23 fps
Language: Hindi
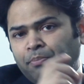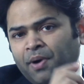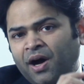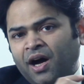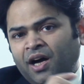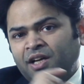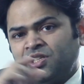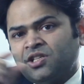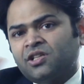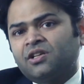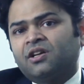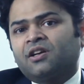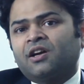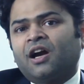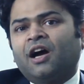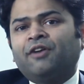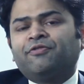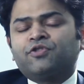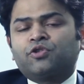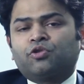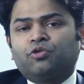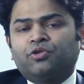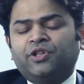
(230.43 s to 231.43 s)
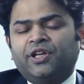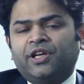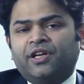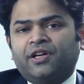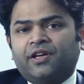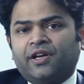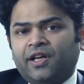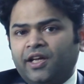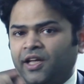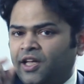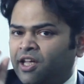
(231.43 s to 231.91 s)
पांच ग्राफ्ट्स को
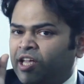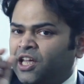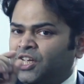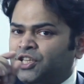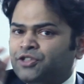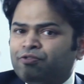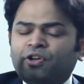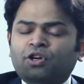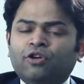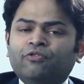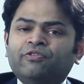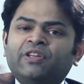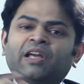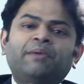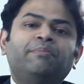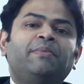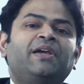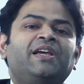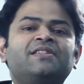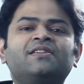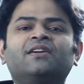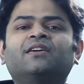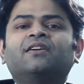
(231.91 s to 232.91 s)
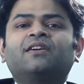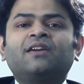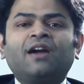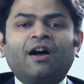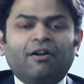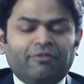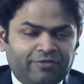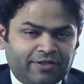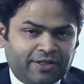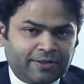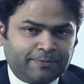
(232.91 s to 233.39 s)
देख रहे हैं ईच वन ऑफ देम इज अ
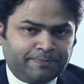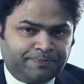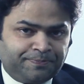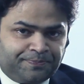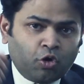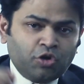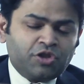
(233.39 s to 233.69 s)
ग्राफ्ट